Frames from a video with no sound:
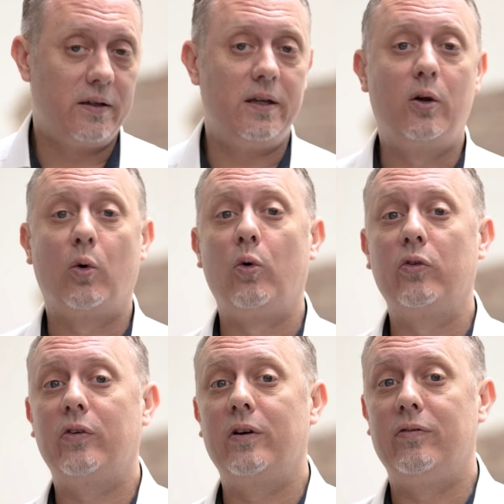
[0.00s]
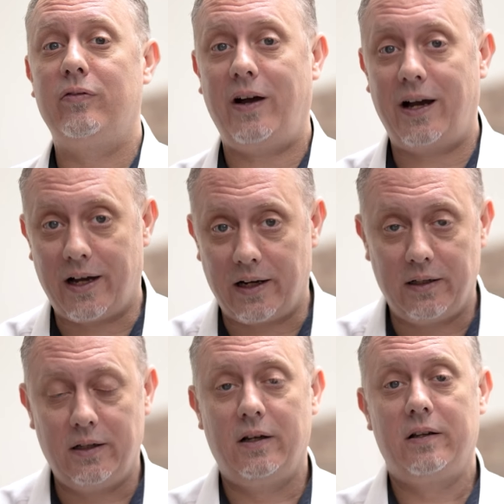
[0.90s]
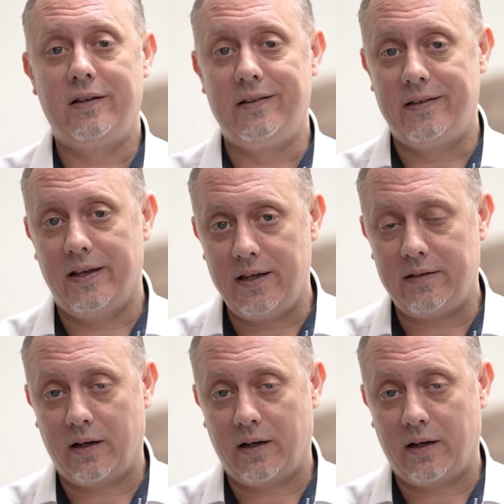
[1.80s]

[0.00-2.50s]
Die große Gefahr ist, die sehe ich